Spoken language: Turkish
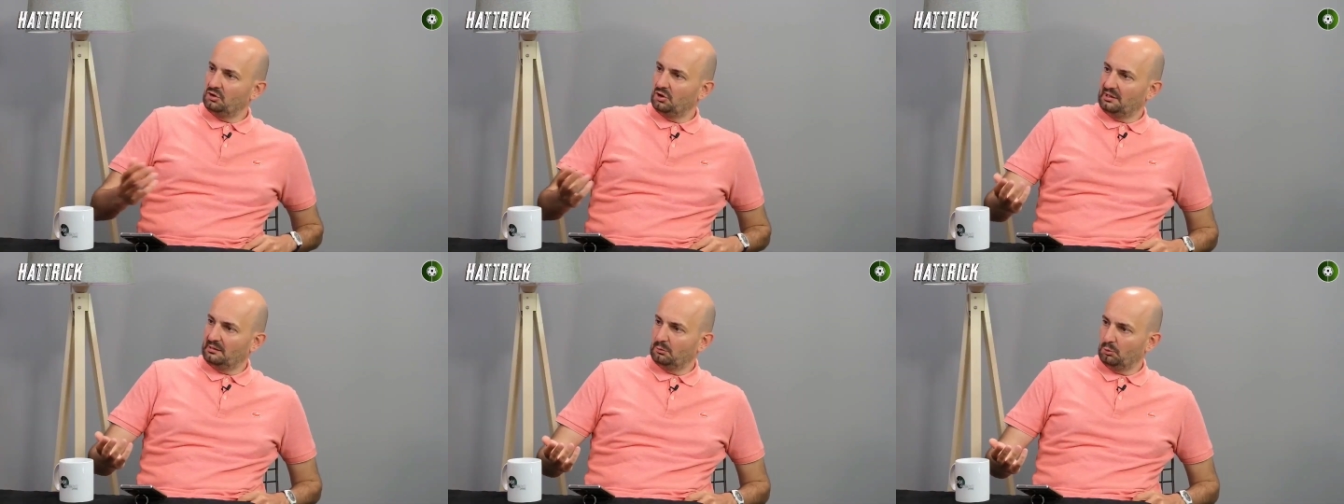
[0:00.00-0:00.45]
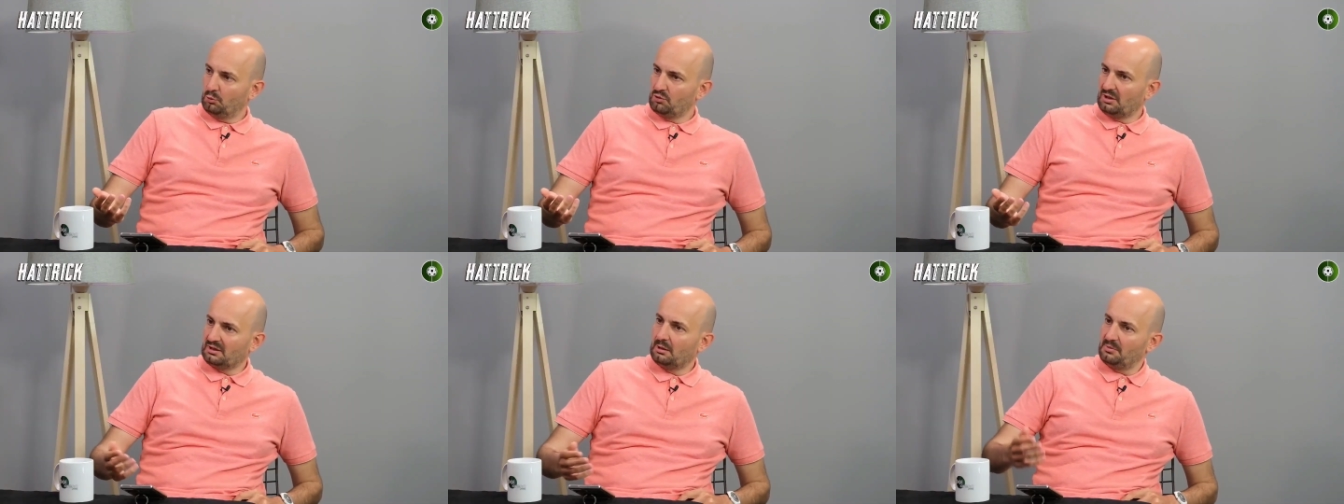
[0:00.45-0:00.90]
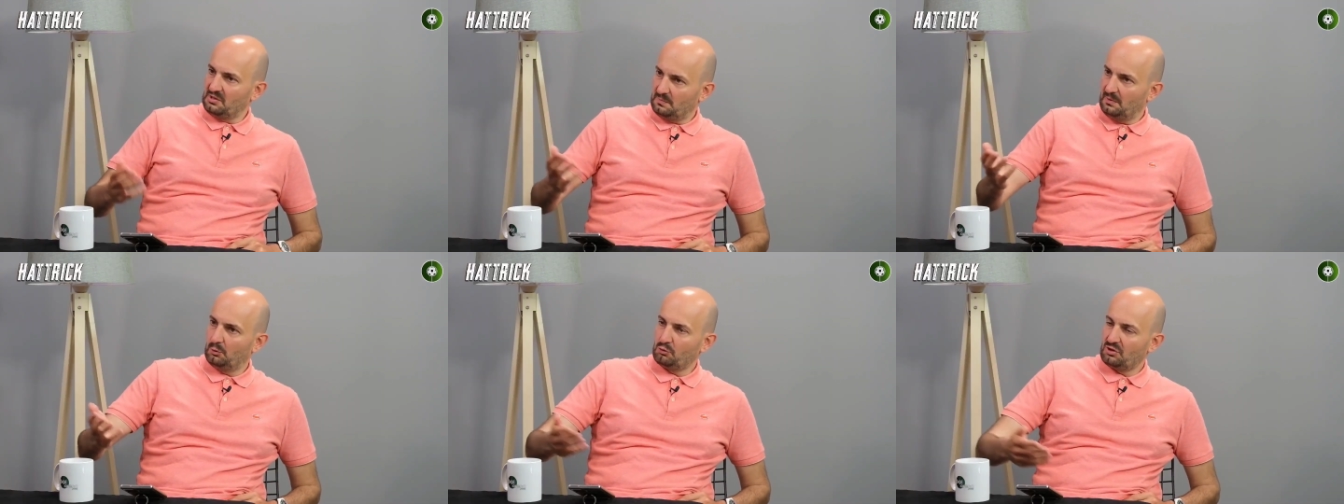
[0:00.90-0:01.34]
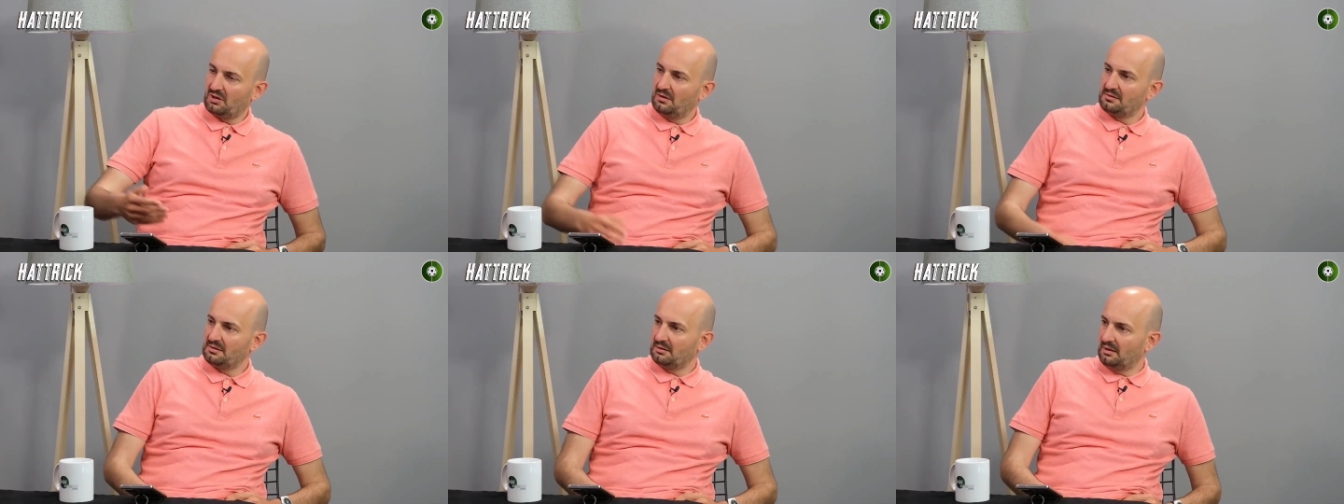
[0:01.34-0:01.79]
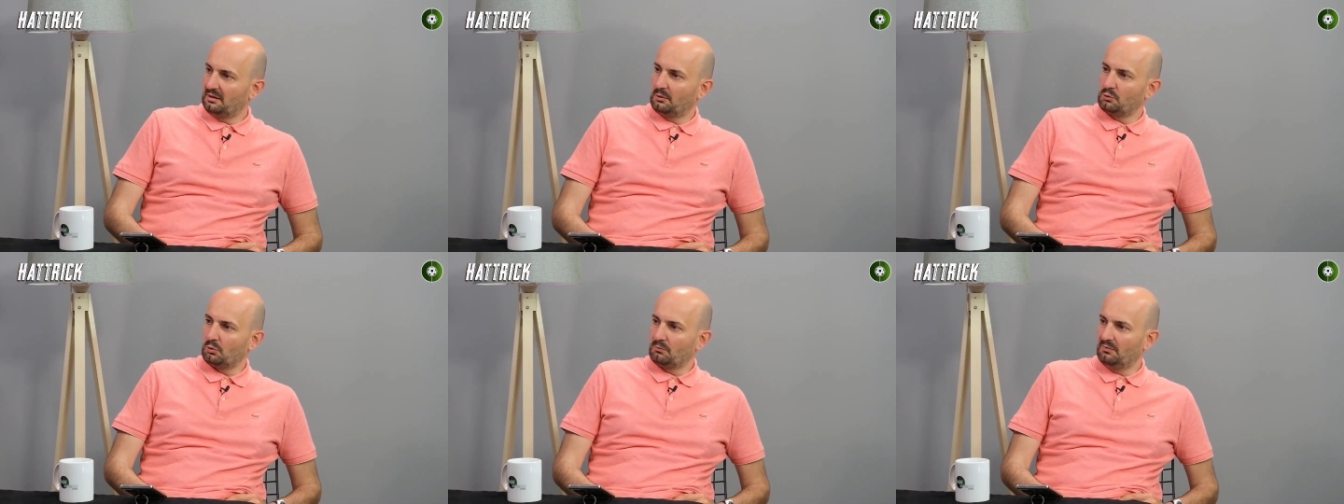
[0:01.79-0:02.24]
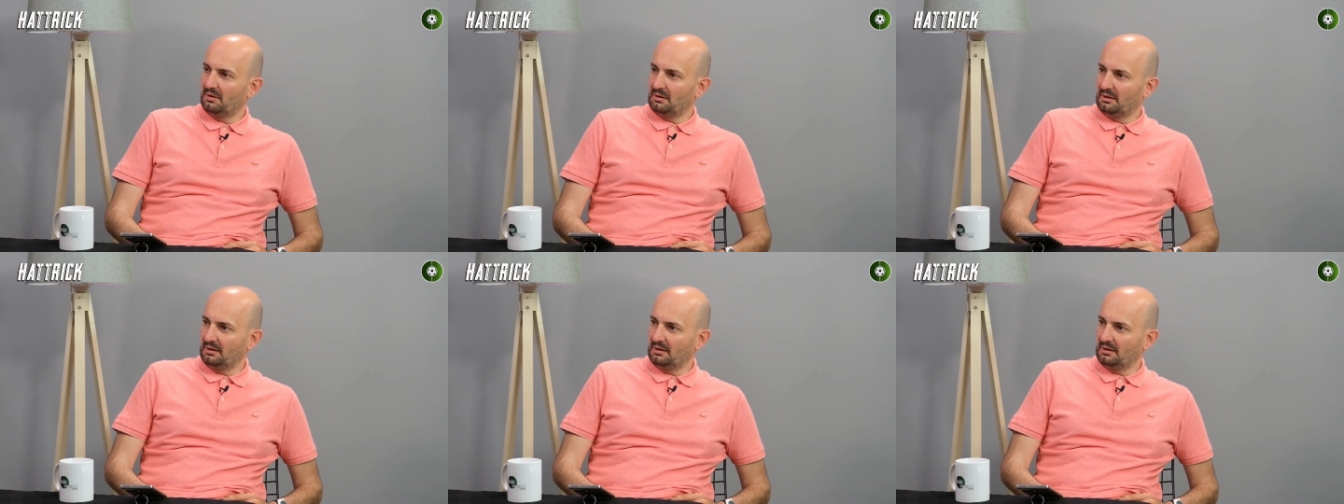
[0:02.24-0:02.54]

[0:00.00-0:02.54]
şekilde olacak. Tam evet. İsmail Hoca kalsın diyen de çok var.